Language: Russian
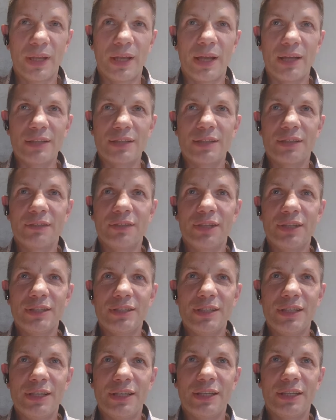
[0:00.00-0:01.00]
Основная
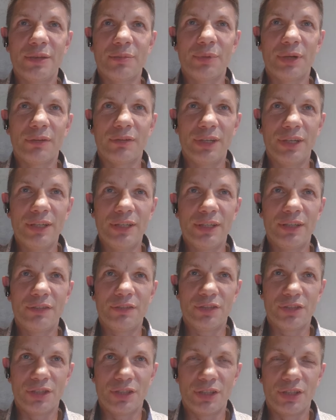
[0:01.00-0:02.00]
цель и направление
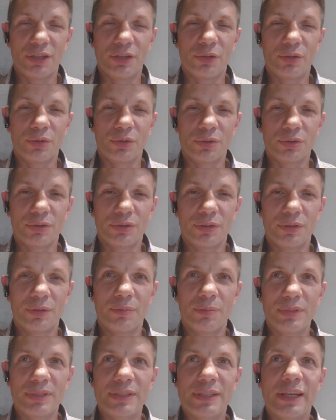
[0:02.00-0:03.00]
движения КОС –
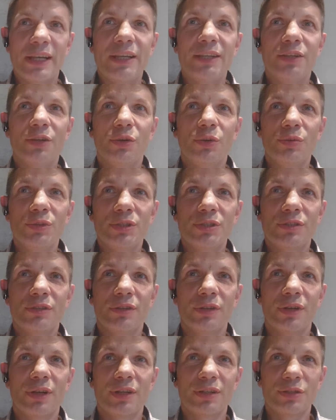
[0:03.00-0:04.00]
построение общества,
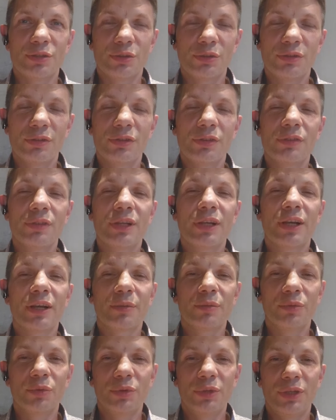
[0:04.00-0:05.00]
основанного на
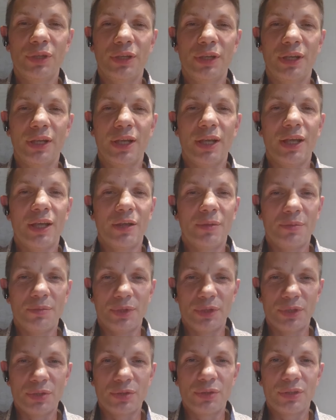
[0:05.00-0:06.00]
гармонии
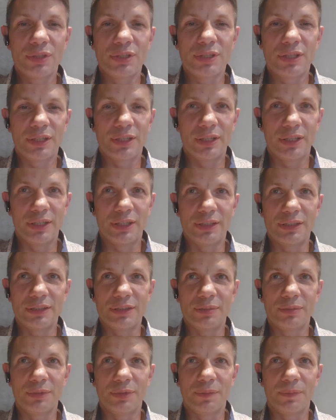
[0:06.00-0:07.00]
между
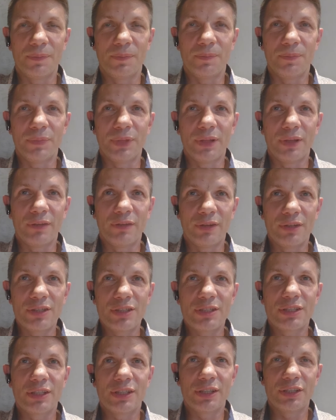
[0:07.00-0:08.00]
национальностями. Важной
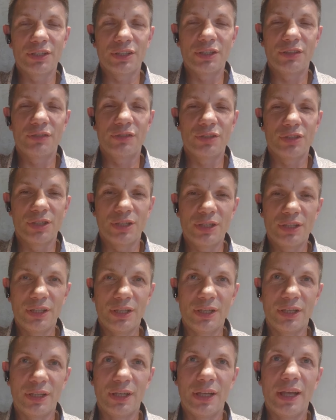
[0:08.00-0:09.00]
задачей
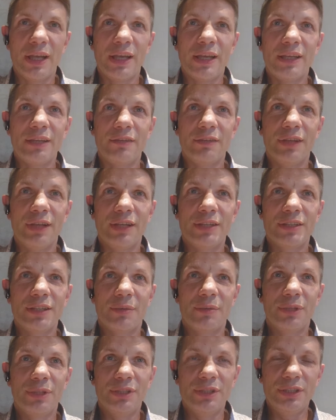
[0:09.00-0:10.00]
движения является
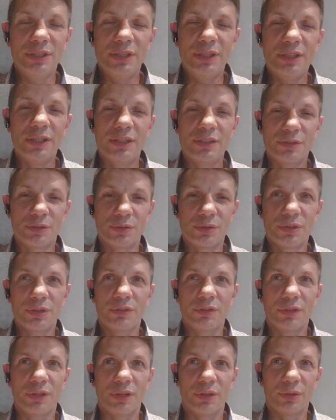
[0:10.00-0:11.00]
объединение
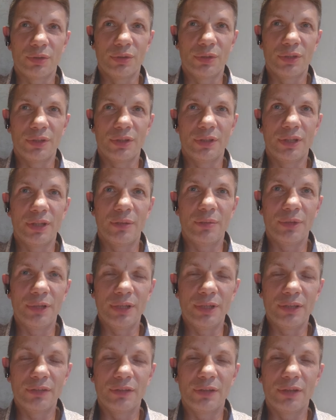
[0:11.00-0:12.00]
эстонского народа для
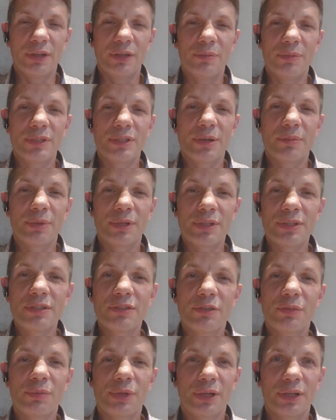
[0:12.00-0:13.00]
мирного и
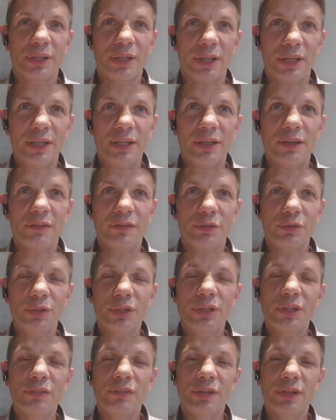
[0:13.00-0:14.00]
безопасного преодоления
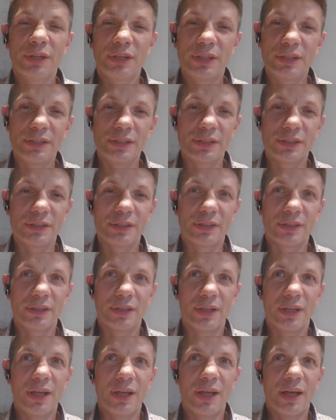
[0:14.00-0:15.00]
внутреннего кризиса,
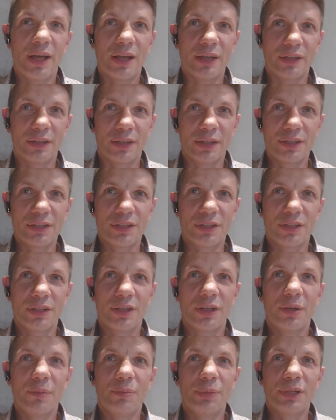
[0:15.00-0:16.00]
а также
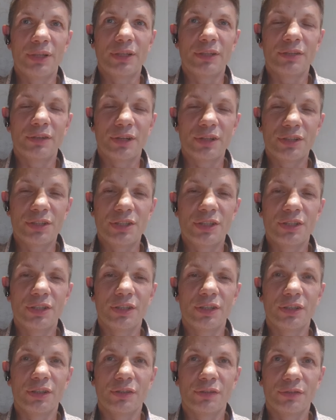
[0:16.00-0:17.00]

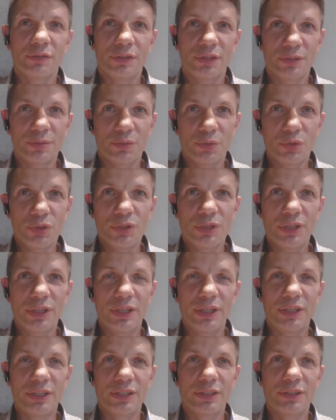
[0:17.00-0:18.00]
предотвращения возможных
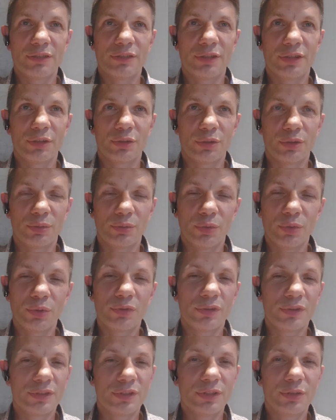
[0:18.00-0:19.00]
кризисов, которые могут
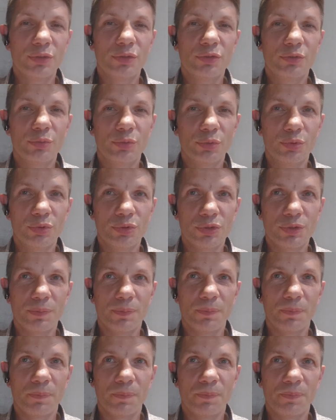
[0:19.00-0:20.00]
возникнуть в будущем.
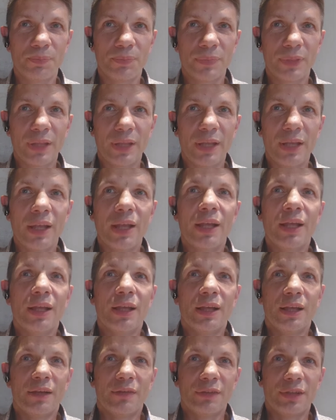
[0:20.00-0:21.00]

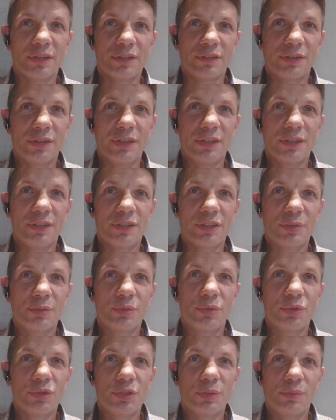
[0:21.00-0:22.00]
В названии нашей
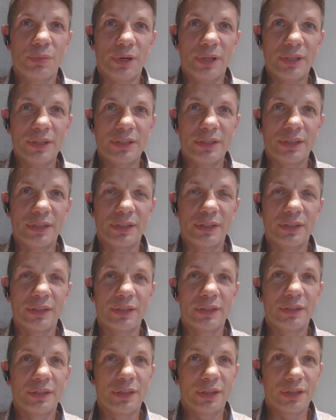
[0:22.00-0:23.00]
будущей партии
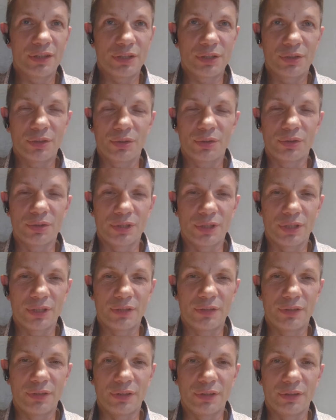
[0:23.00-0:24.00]
также кроется
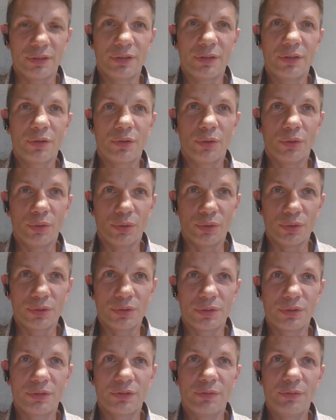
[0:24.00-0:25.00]
ответ «Коус» –
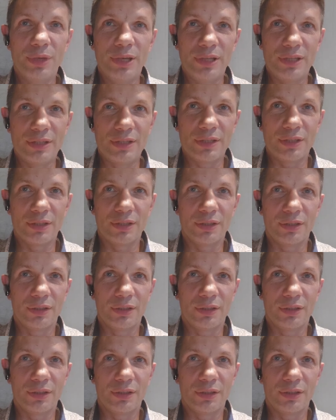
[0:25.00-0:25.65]
«Вместе».